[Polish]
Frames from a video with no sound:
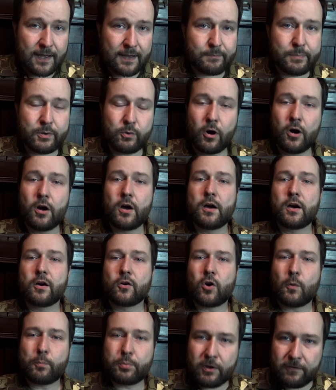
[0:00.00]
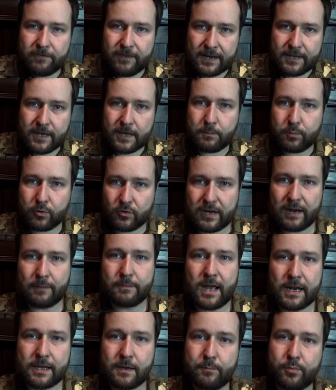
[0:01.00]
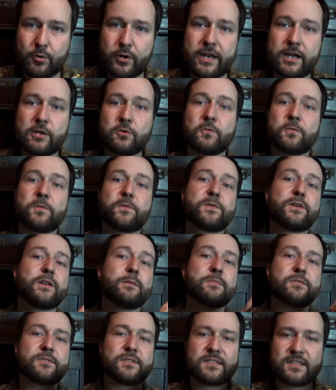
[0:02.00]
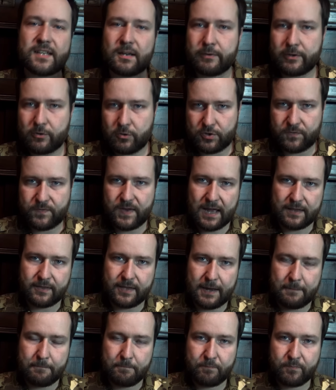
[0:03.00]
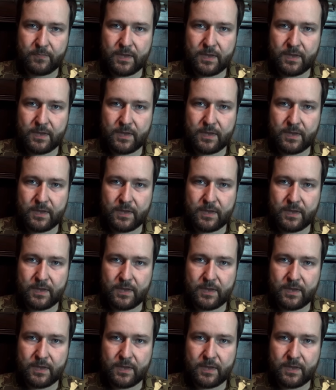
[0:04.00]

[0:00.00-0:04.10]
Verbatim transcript: było kopiowanie i podrabianie projektów firm z całego świata.